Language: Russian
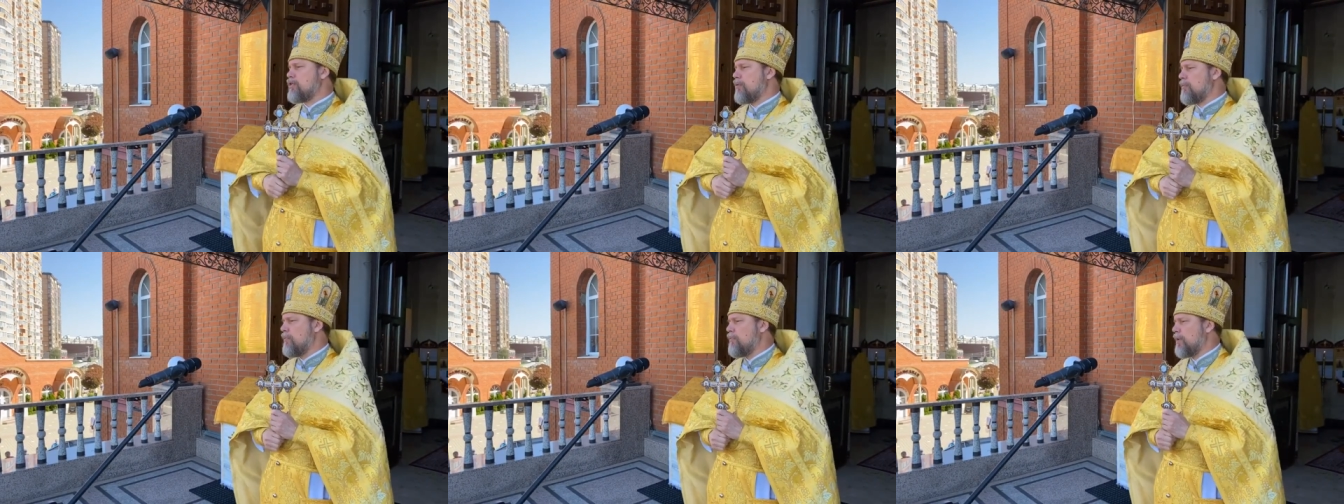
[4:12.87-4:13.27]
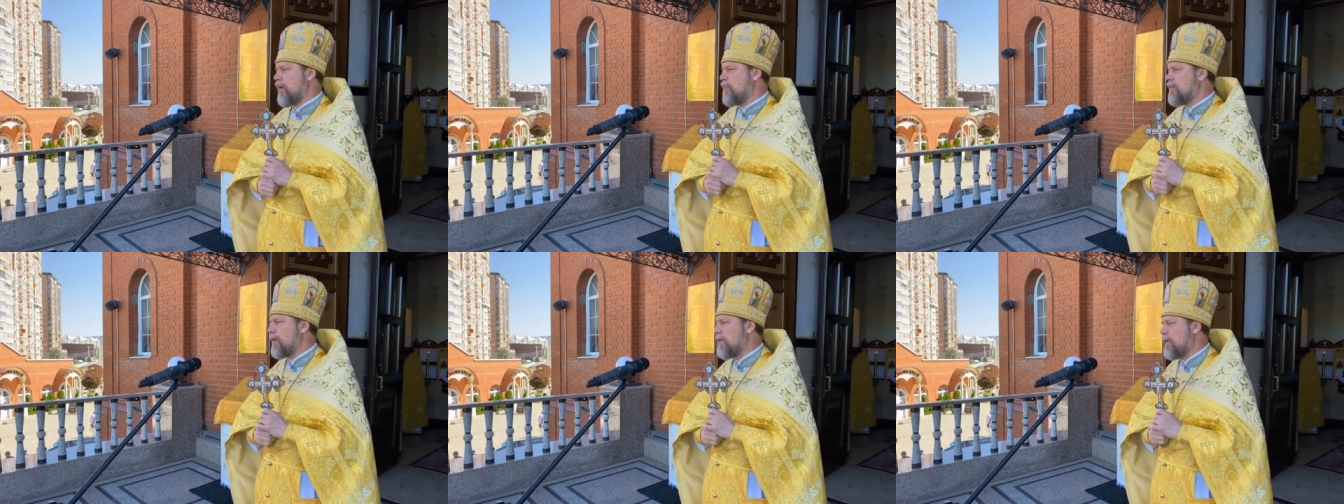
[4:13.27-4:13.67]
что мы
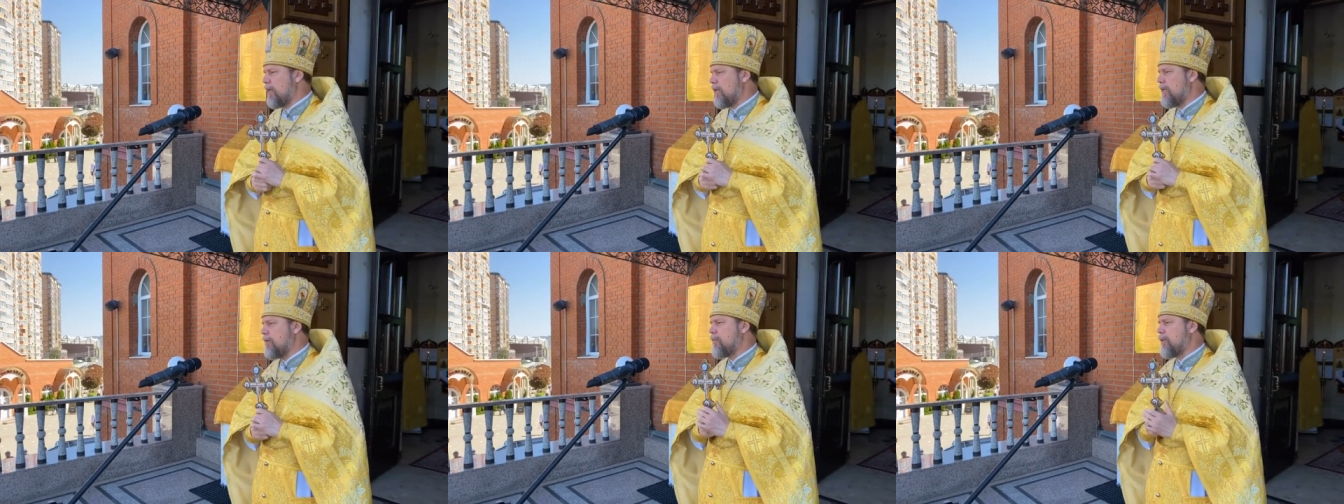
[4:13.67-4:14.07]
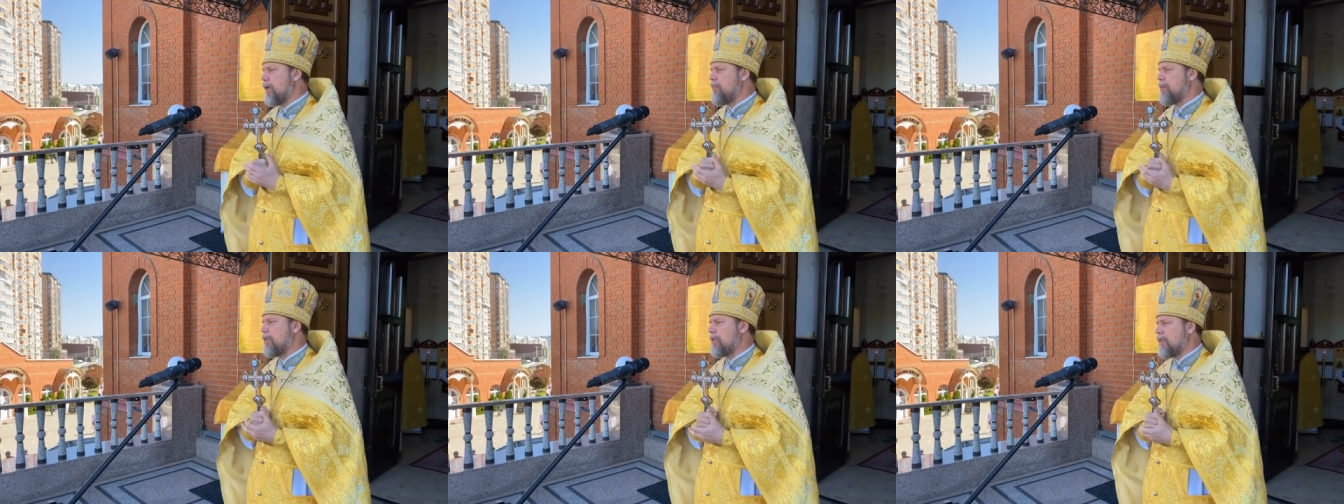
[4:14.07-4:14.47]
приобрели или
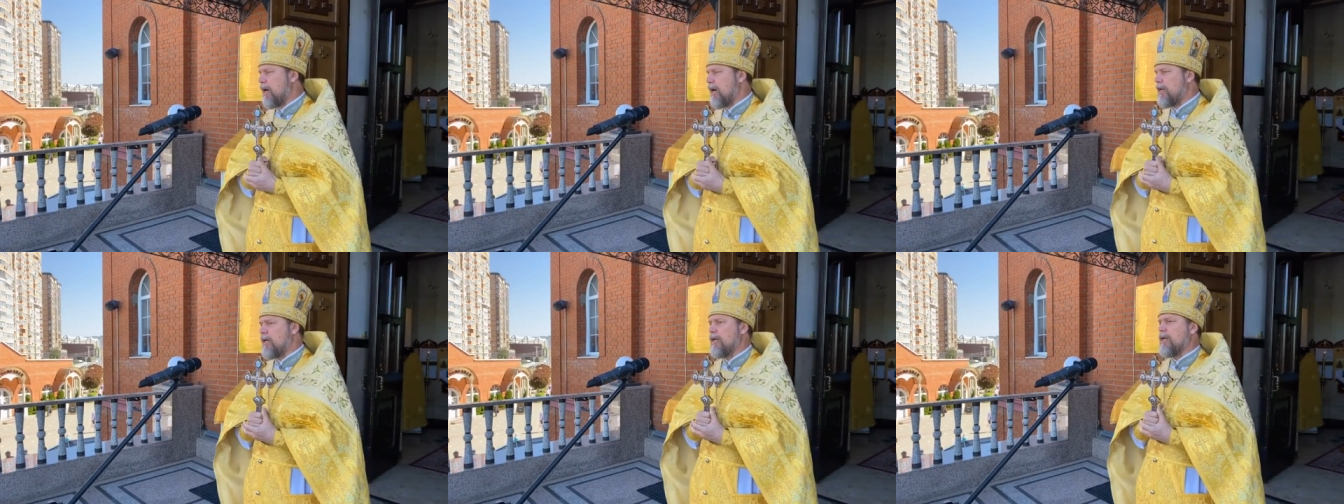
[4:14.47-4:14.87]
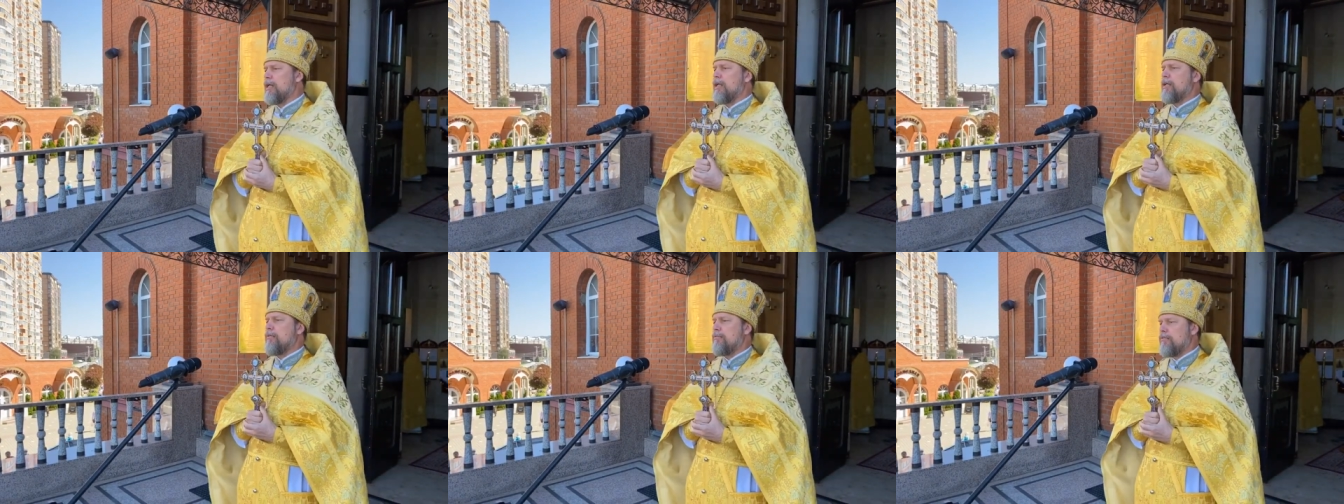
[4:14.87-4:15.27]
приобретали,
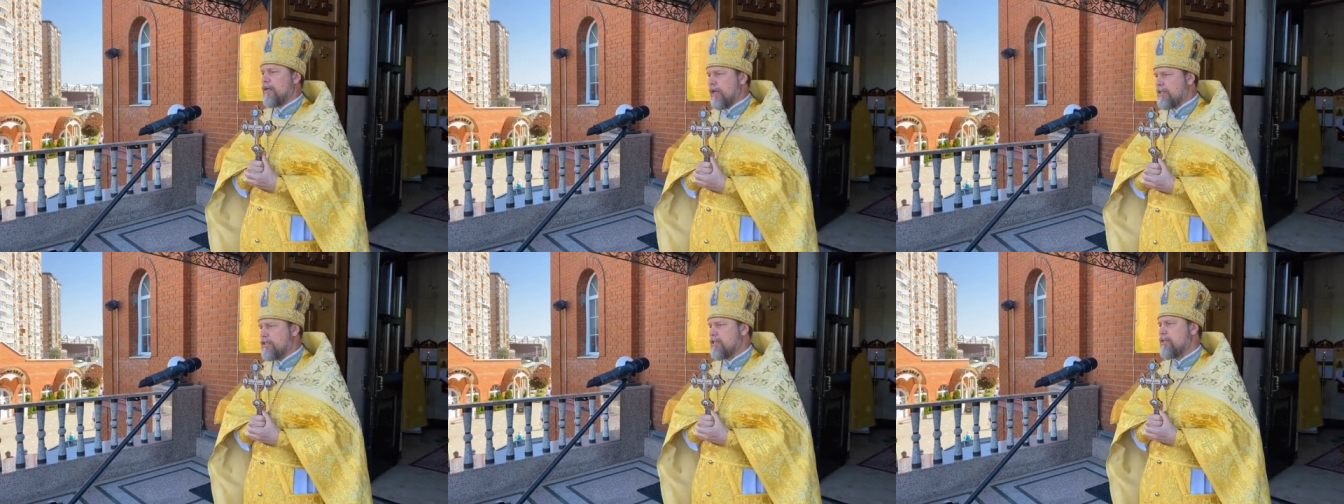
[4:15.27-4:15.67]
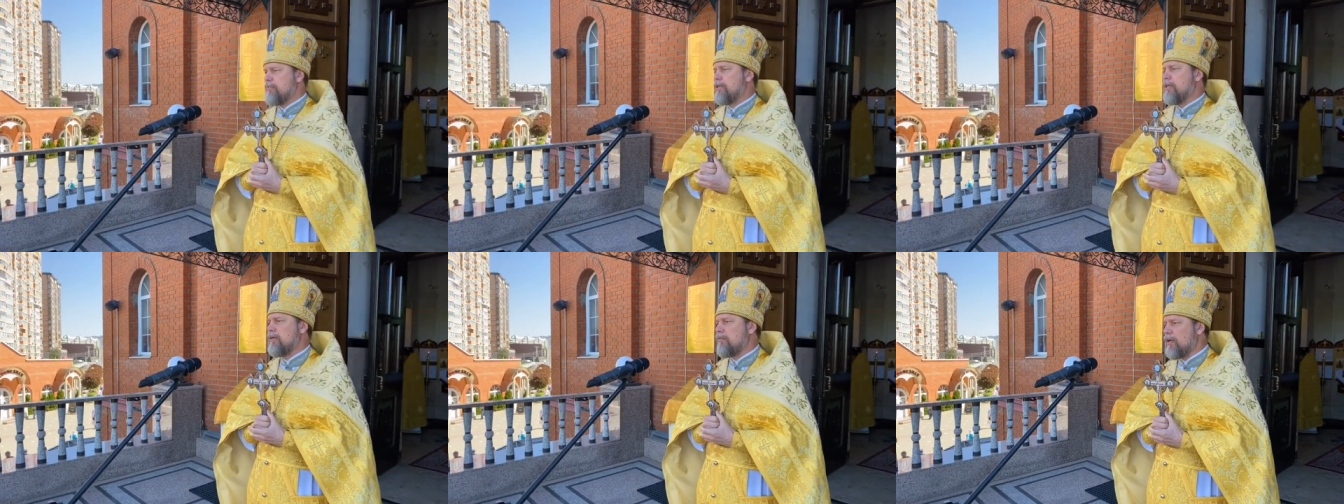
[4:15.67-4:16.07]

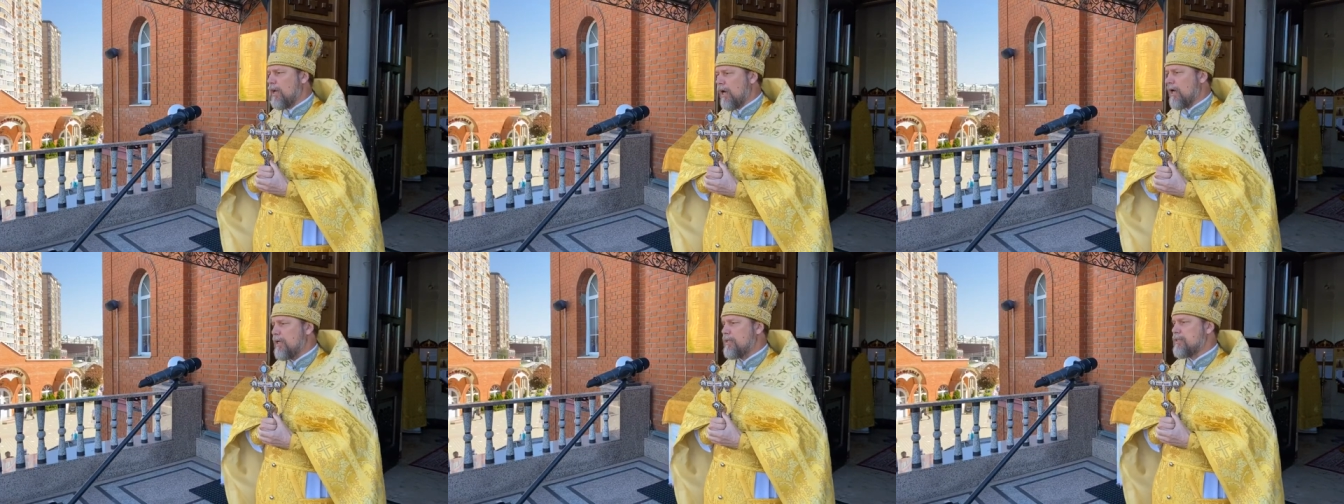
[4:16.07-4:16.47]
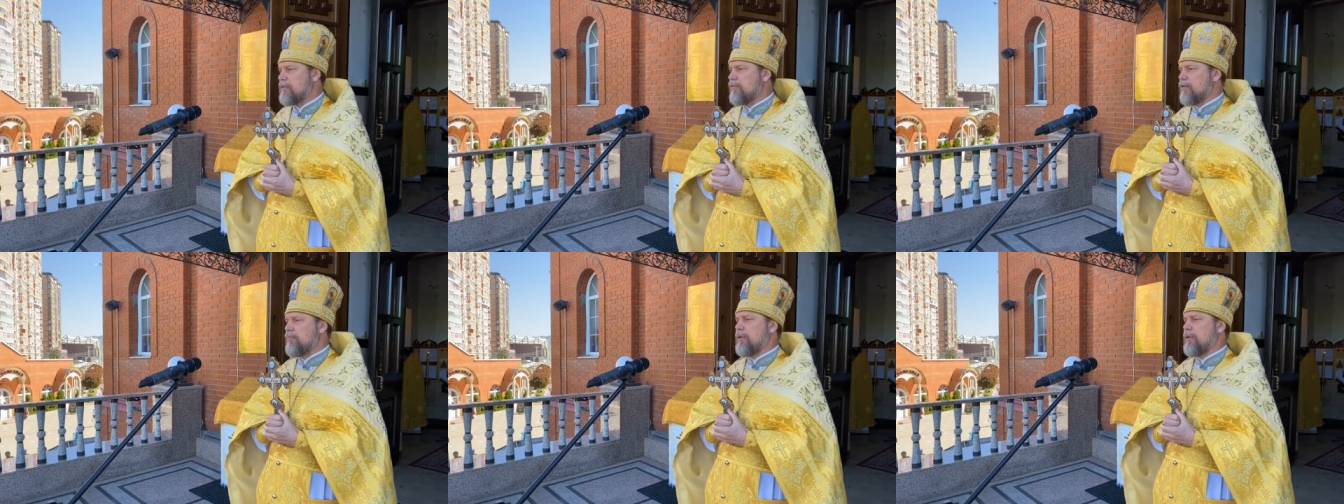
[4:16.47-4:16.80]
вечным не является.